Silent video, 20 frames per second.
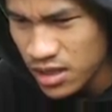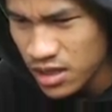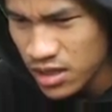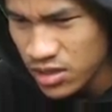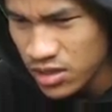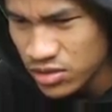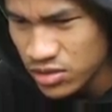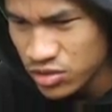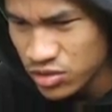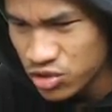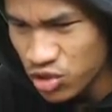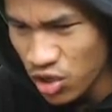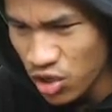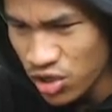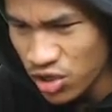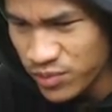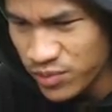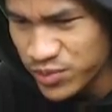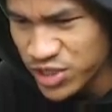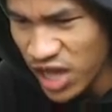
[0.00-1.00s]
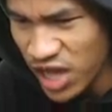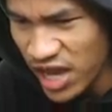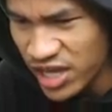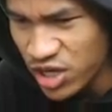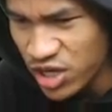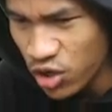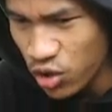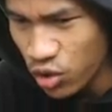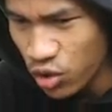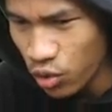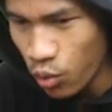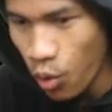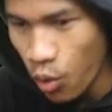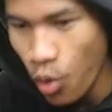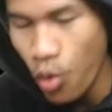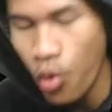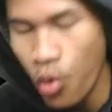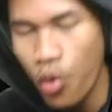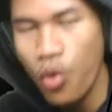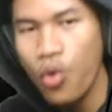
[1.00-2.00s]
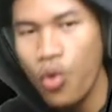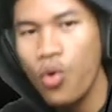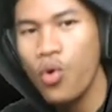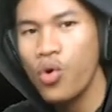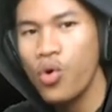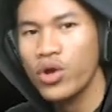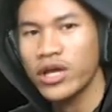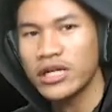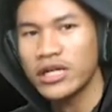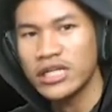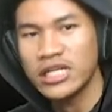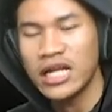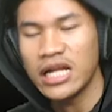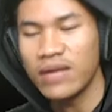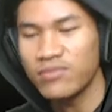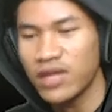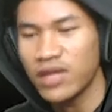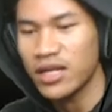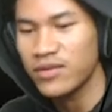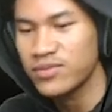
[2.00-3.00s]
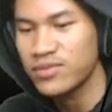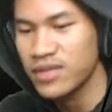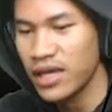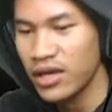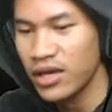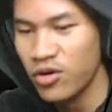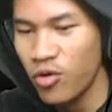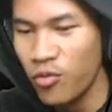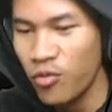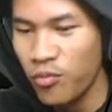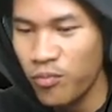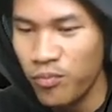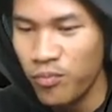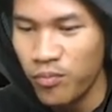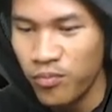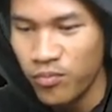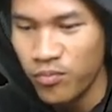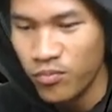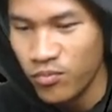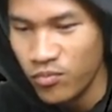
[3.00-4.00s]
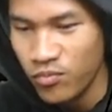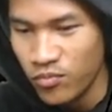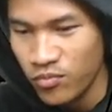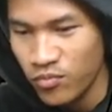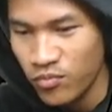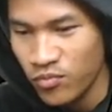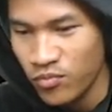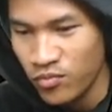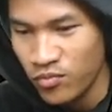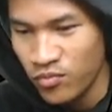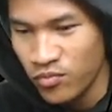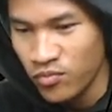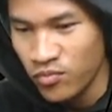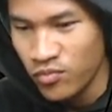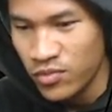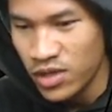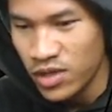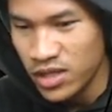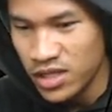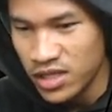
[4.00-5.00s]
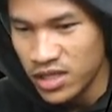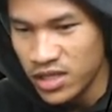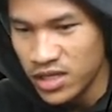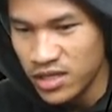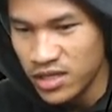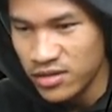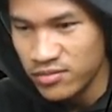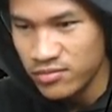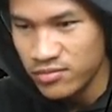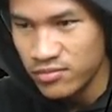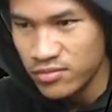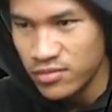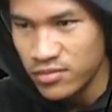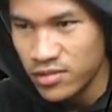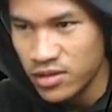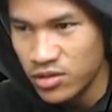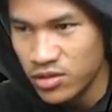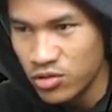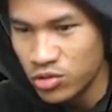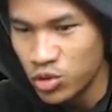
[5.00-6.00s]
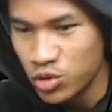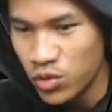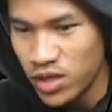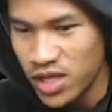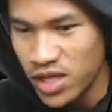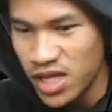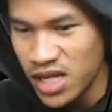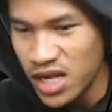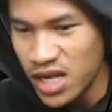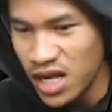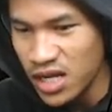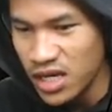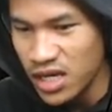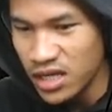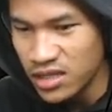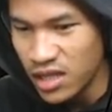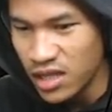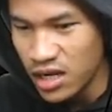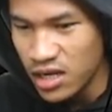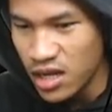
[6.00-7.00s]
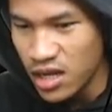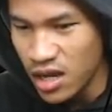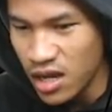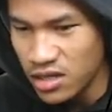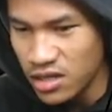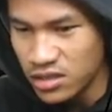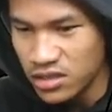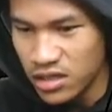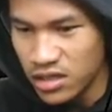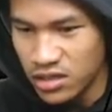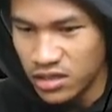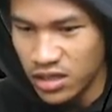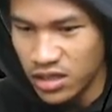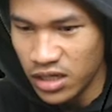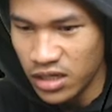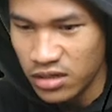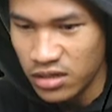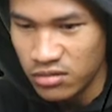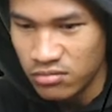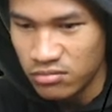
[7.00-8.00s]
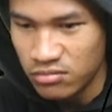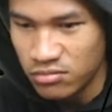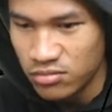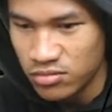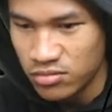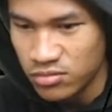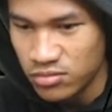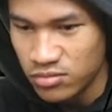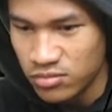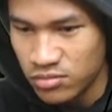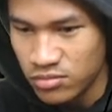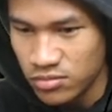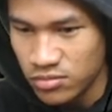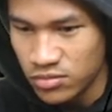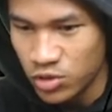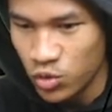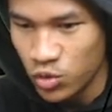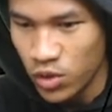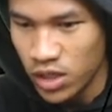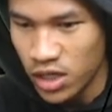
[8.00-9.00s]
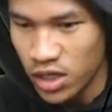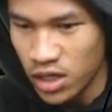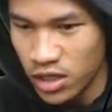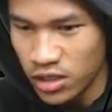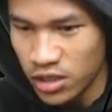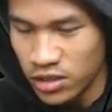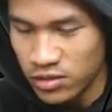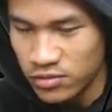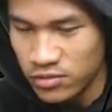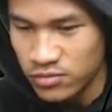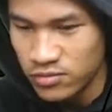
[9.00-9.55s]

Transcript: Si Tony Psycho. Oh, yang di dalam tadi Psycho. Katanya. Kok suaranya hilang ya? Tadi ada dia. Nyuarain.